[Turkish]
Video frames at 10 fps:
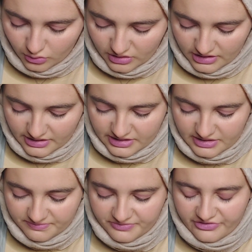kadar
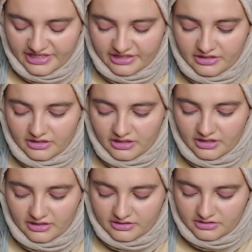deep fake ile
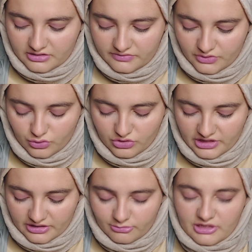alakalı video
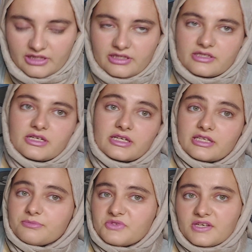çektim arkadaşlar.
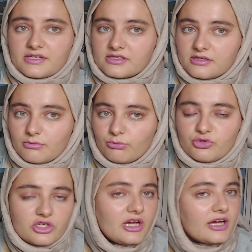Kimse izlememiş.